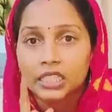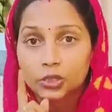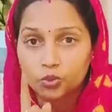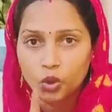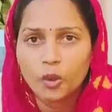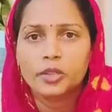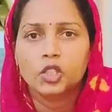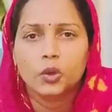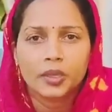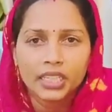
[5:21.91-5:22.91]
कि वो
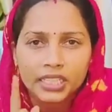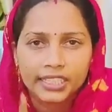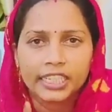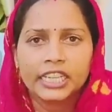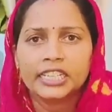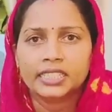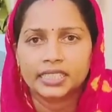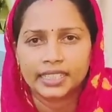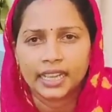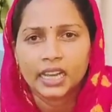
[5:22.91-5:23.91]
वीडियो भी डिलीट
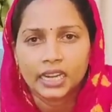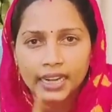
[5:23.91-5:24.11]
करिए